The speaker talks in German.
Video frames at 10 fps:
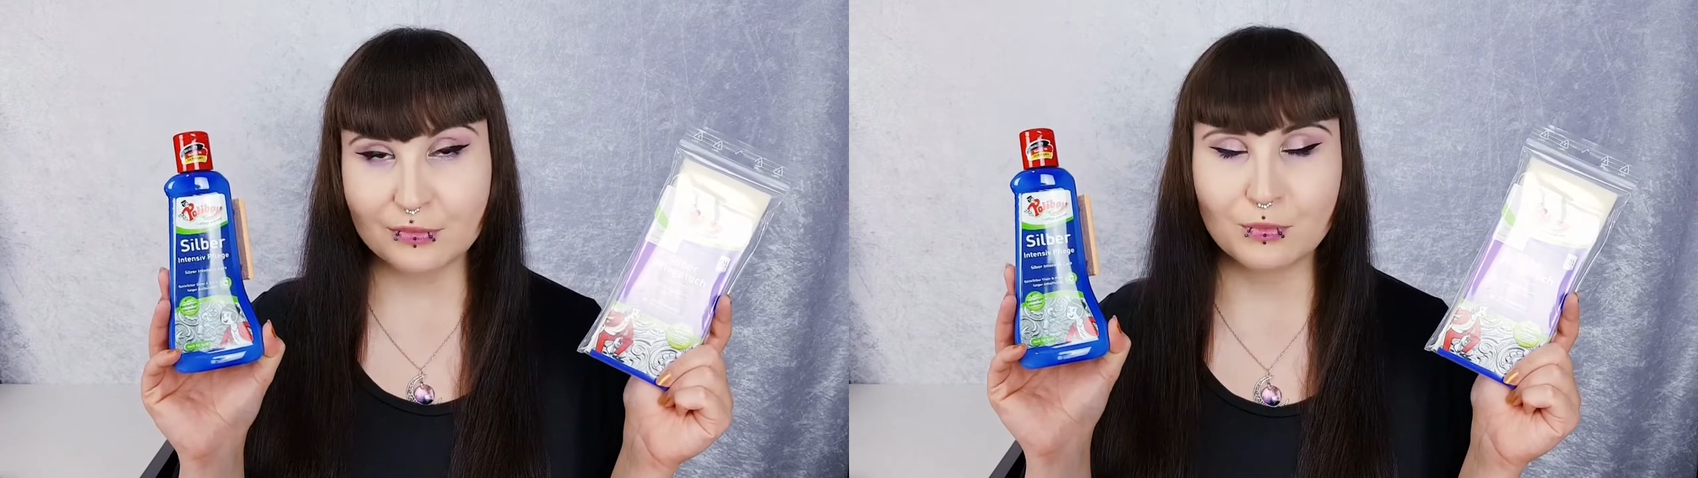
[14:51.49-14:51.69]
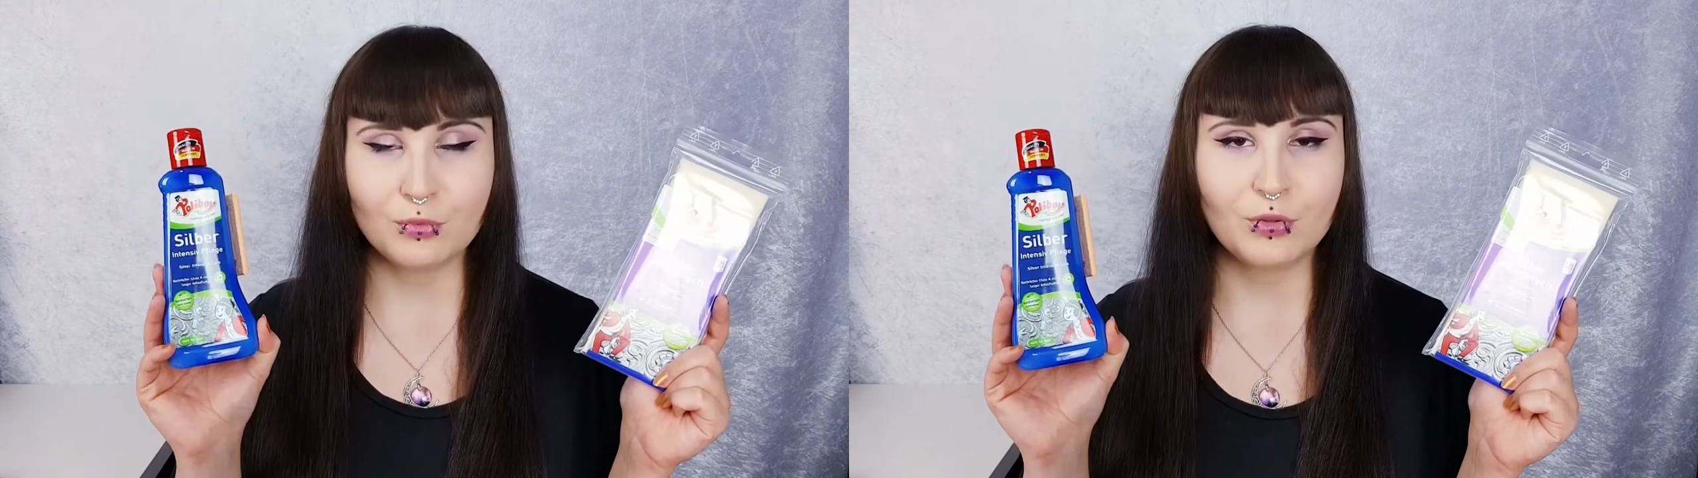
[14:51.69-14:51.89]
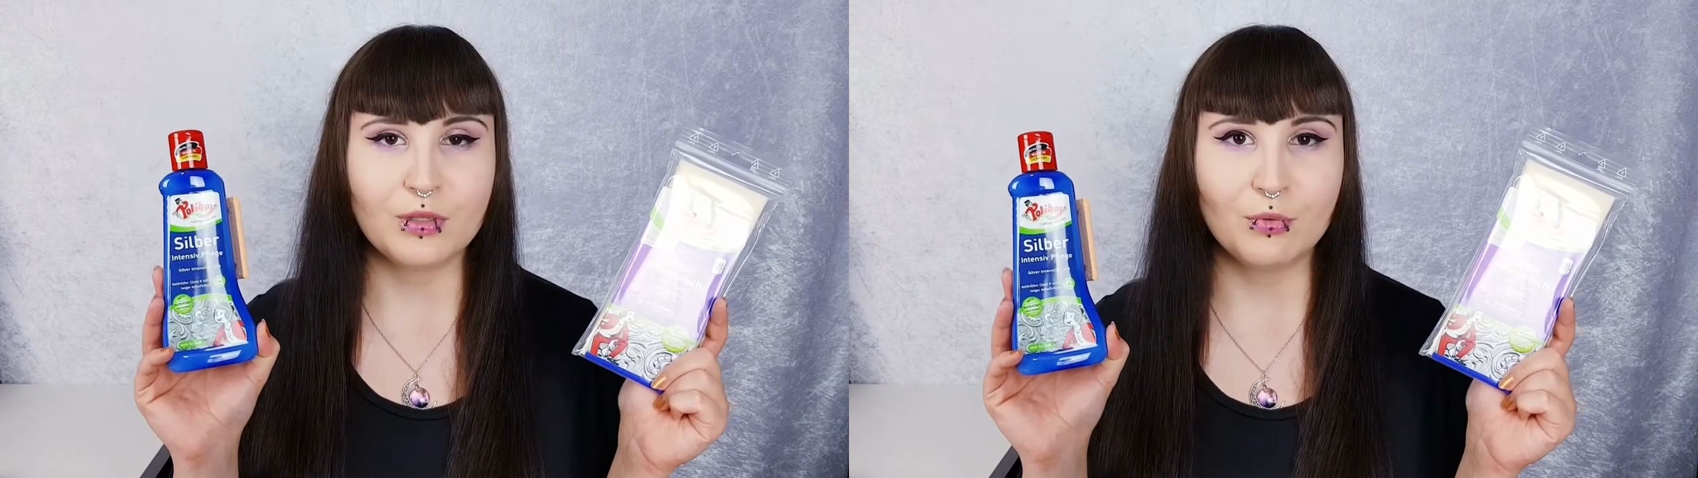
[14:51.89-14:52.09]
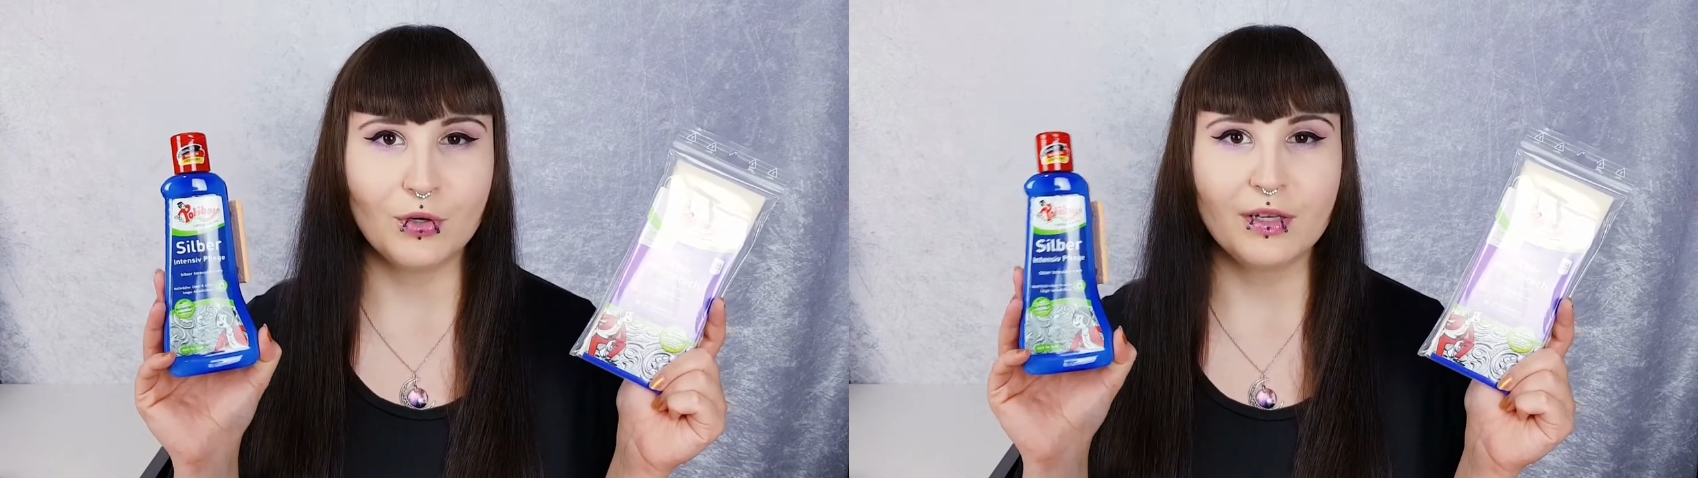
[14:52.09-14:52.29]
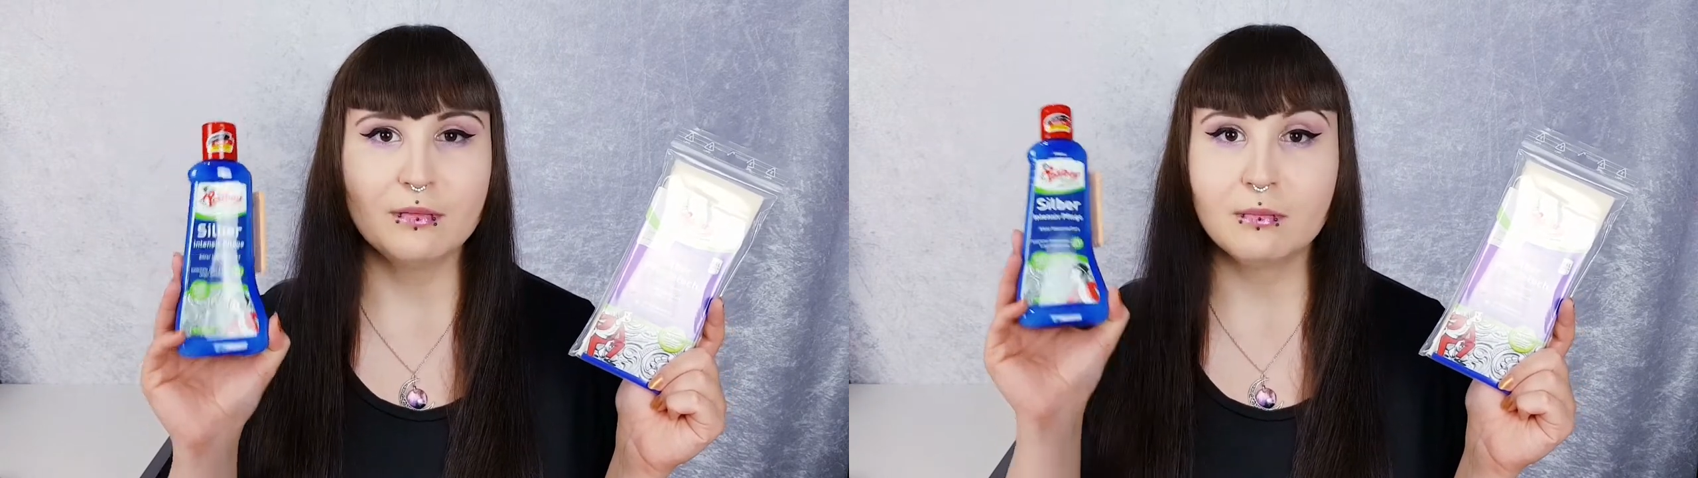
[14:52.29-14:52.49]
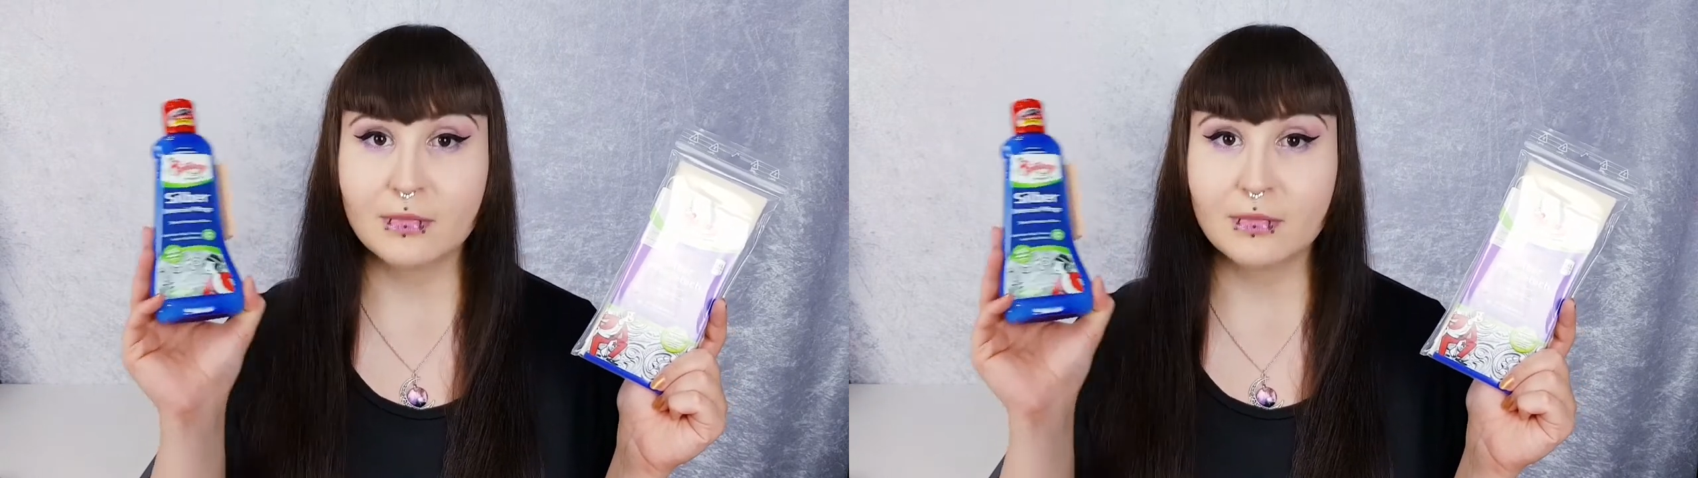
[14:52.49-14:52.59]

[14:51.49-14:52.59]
von Polyboy,